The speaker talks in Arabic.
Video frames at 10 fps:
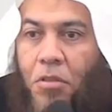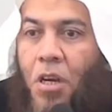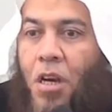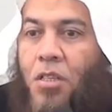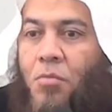
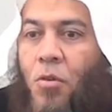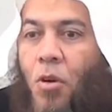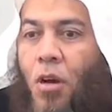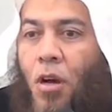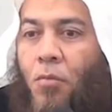جهاز مو...
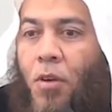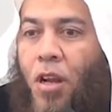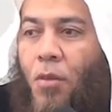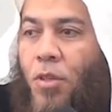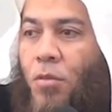
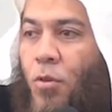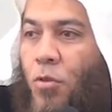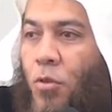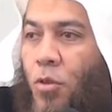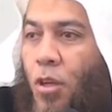البرنامج
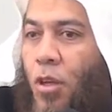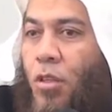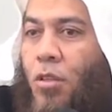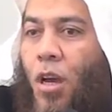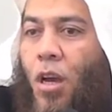موجود
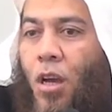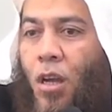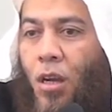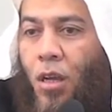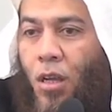
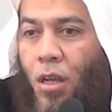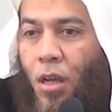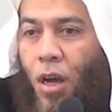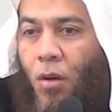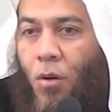دخل
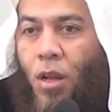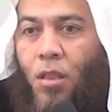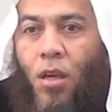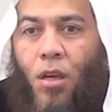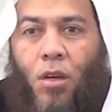
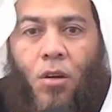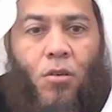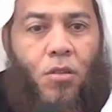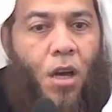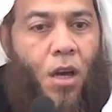الورثة
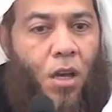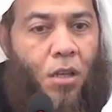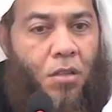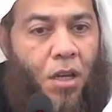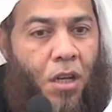ودخل
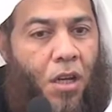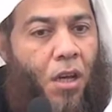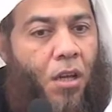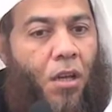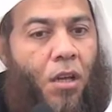
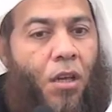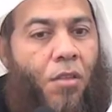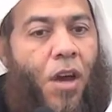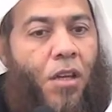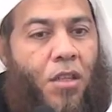التركة
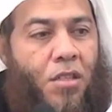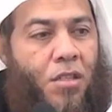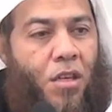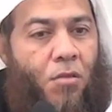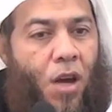ضغطة
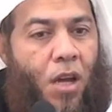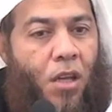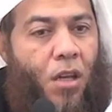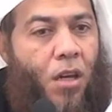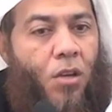زر
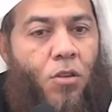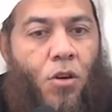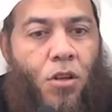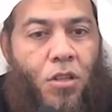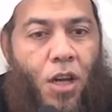واحدة
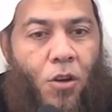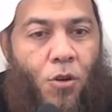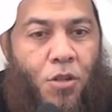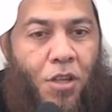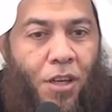يخرج لك
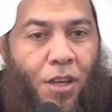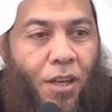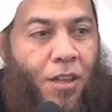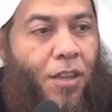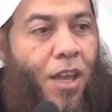كل شيء
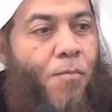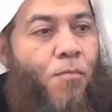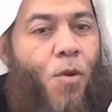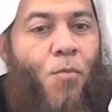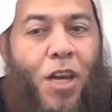
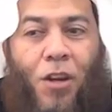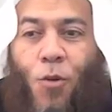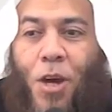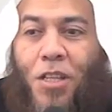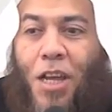طيب ممكن
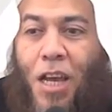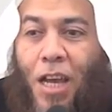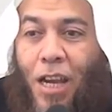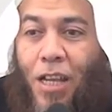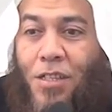هو
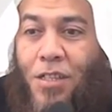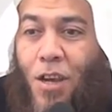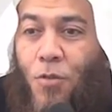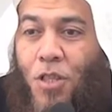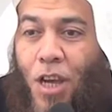يدخل
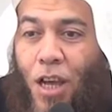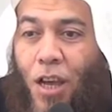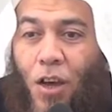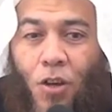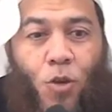الزوج
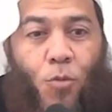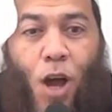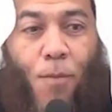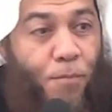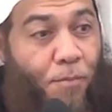
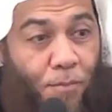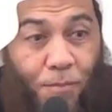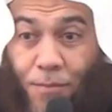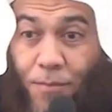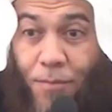يكتبه أب
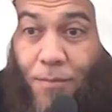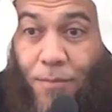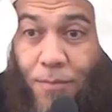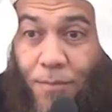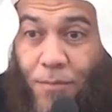
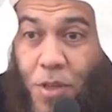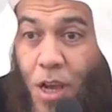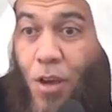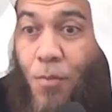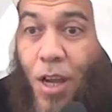
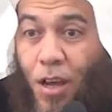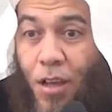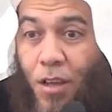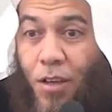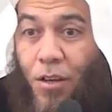صح أم لا
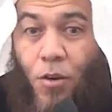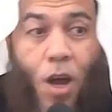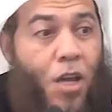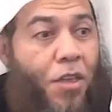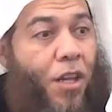
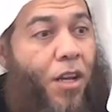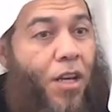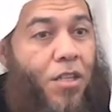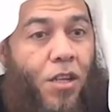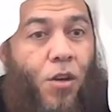لأنه أكثر
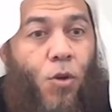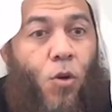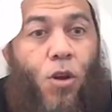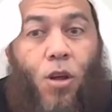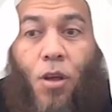الناس اليوم
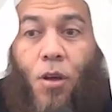يقول